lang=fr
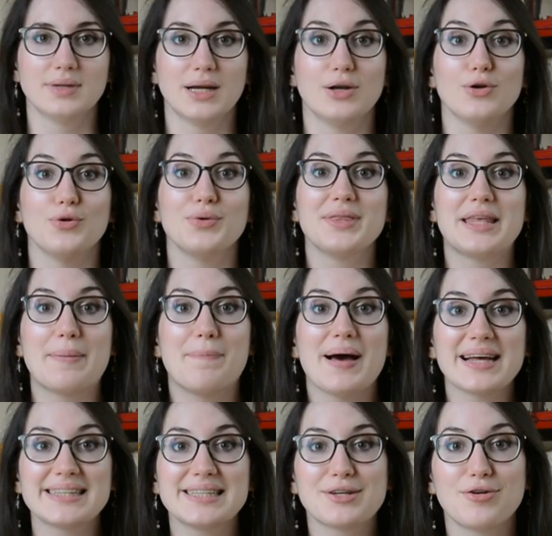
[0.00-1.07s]
L'une des
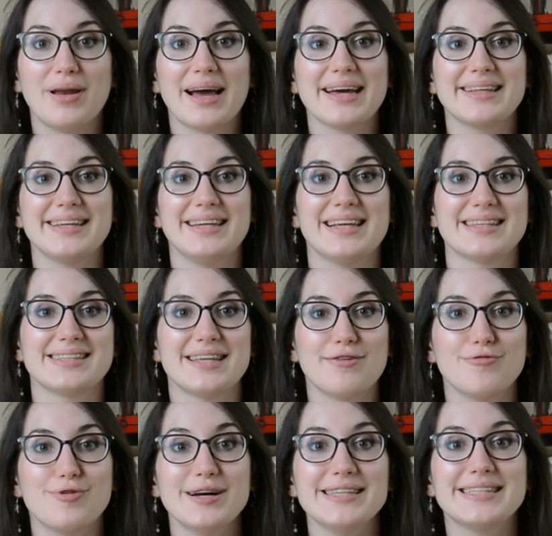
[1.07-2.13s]
particularités de la
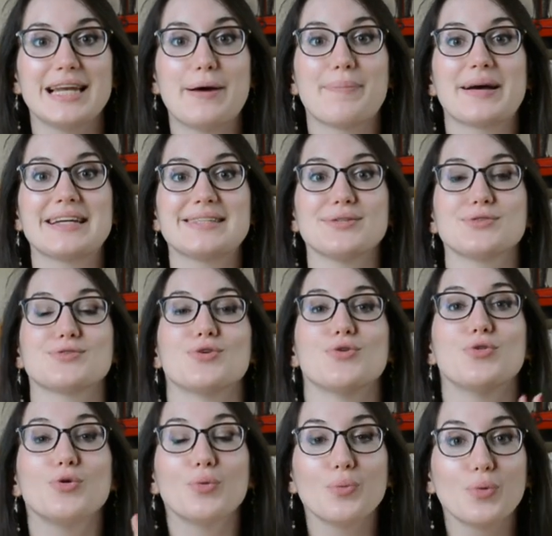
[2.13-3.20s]
Savoie, c'est la présence de
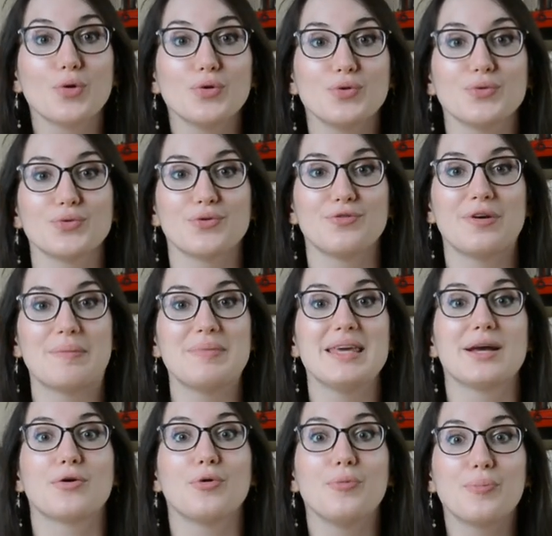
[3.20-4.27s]
nombreux noms de familles
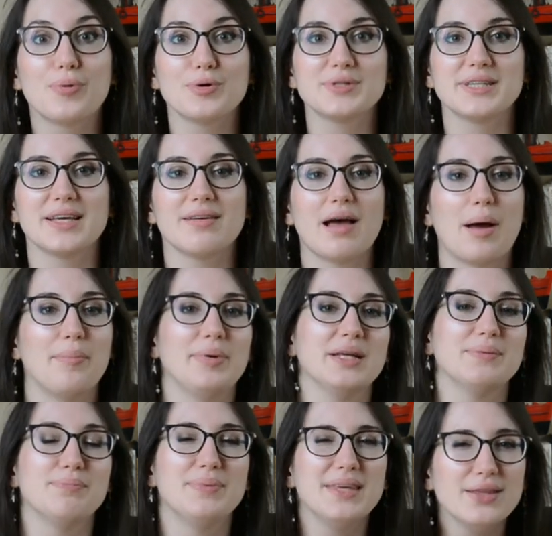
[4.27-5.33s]
composés, appelés
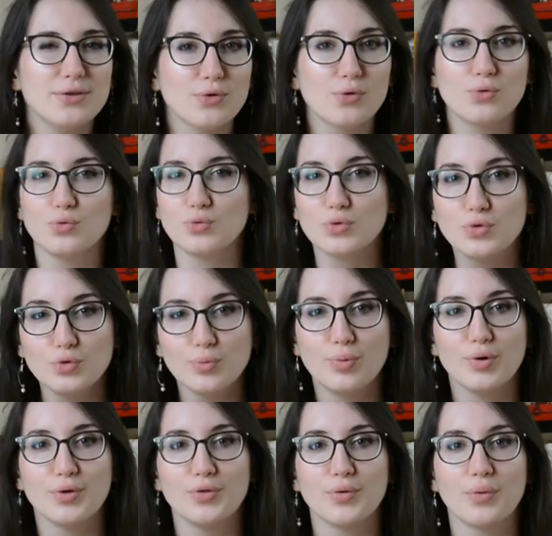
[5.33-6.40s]
binoms ou
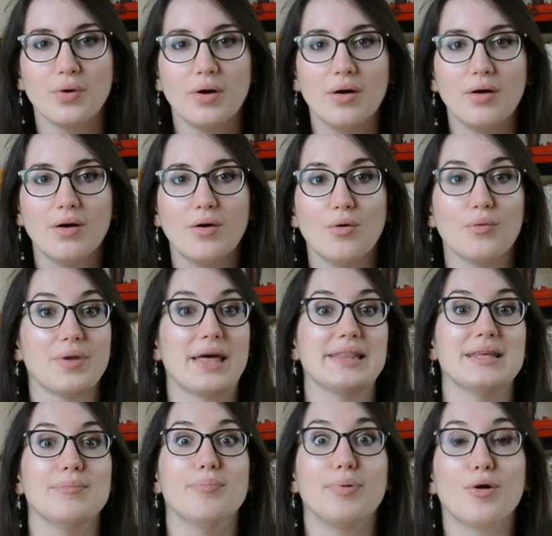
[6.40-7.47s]
double noms. On a
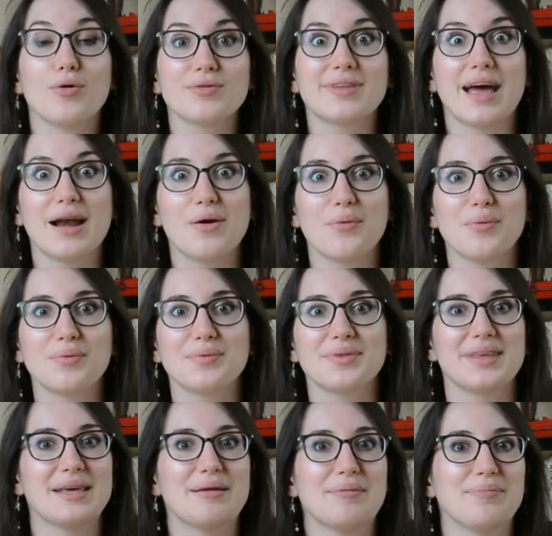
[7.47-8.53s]
des talons,
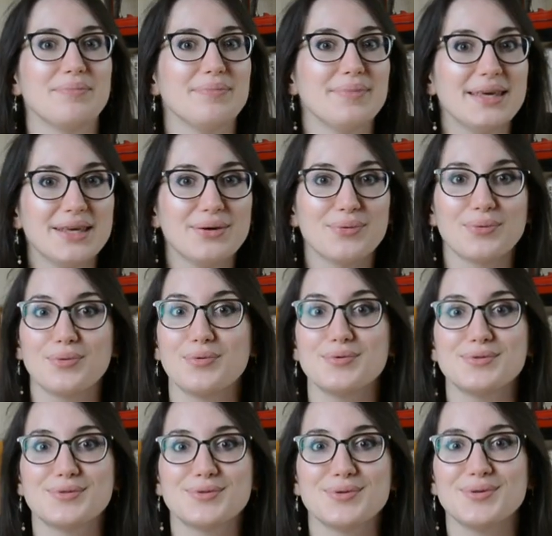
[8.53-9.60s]
des millions
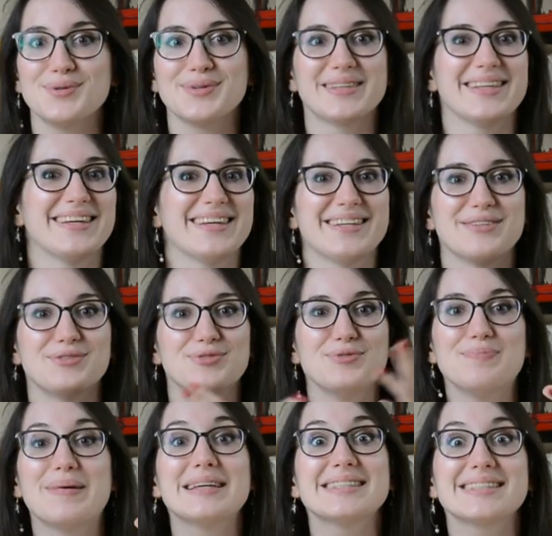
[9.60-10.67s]
Rousseau, des
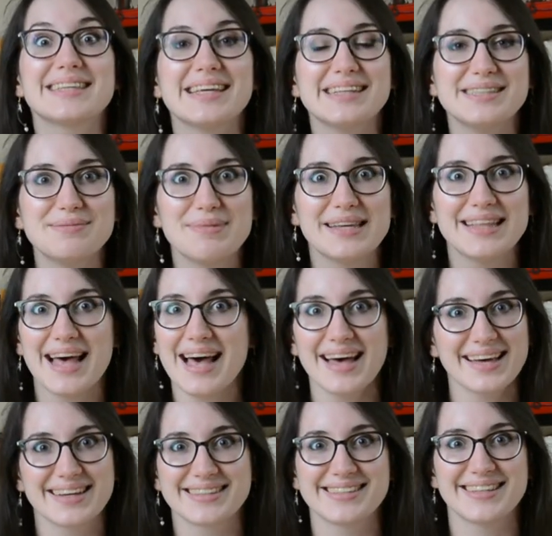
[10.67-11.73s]
Dupasquier
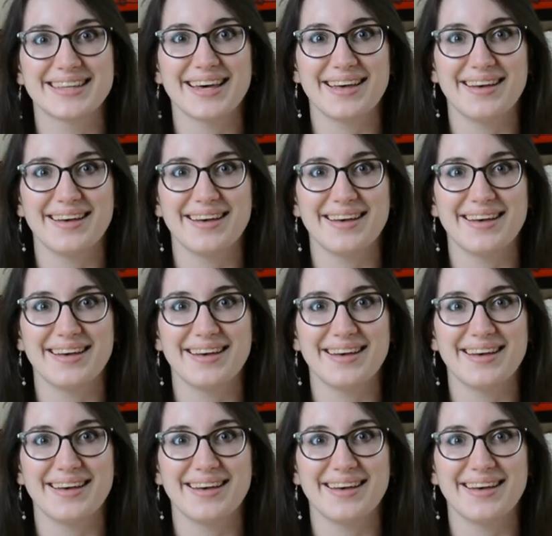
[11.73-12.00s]
d'Iménard, etc.